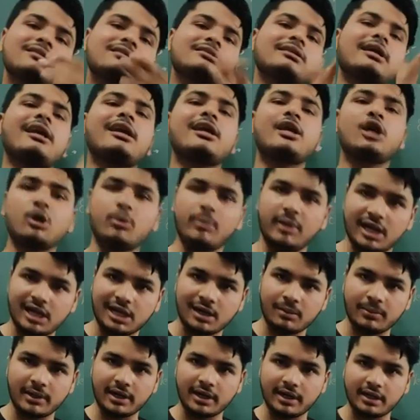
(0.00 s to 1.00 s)
सेल के
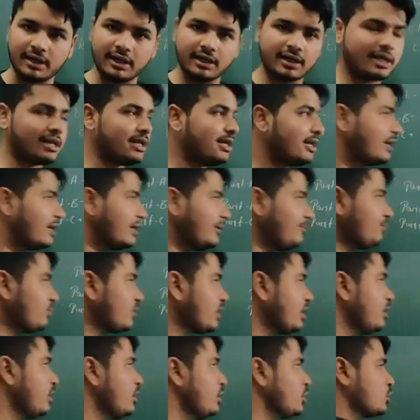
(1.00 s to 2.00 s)
न्यूमेरिकल पढ़ेंगे क्लियर है
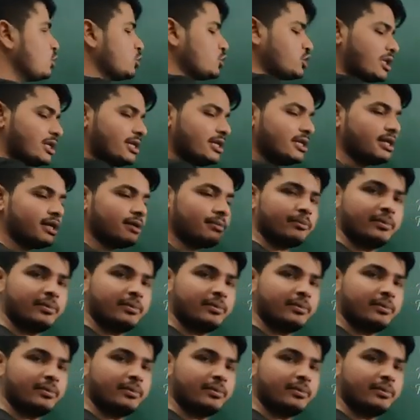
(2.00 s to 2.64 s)
तो चलिए